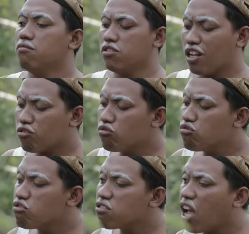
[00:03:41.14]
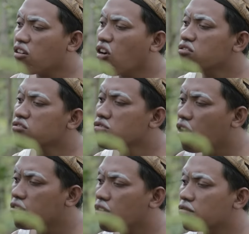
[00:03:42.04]
Mencatumu ya sak
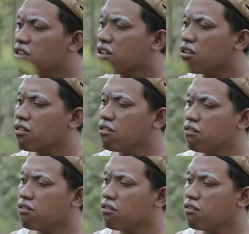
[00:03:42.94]
nggon-nggon kok kowe iki.